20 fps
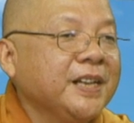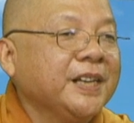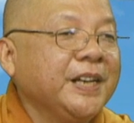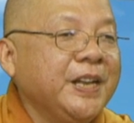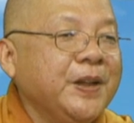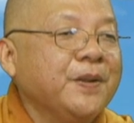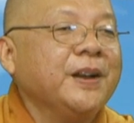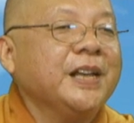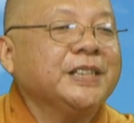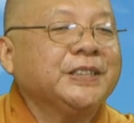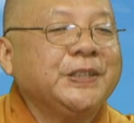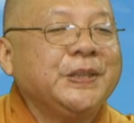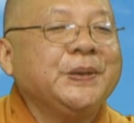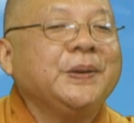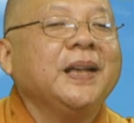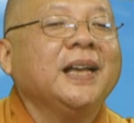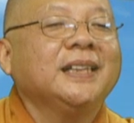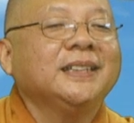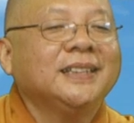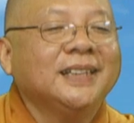nhưng đều là
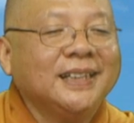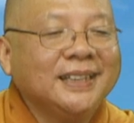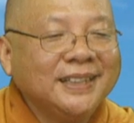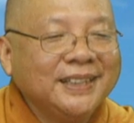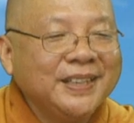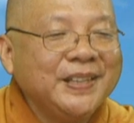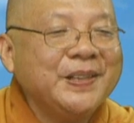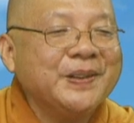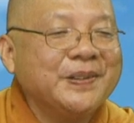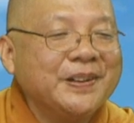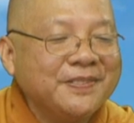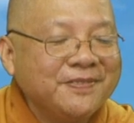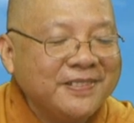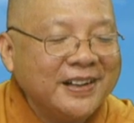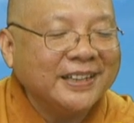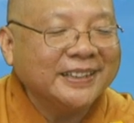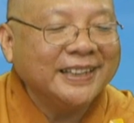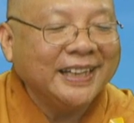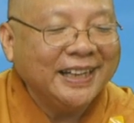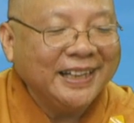student hết đều là
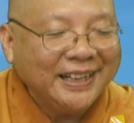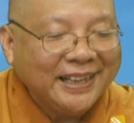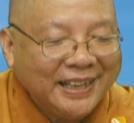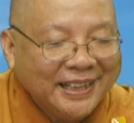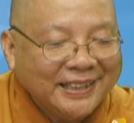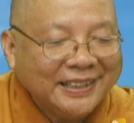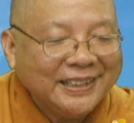phật tử hết yeah.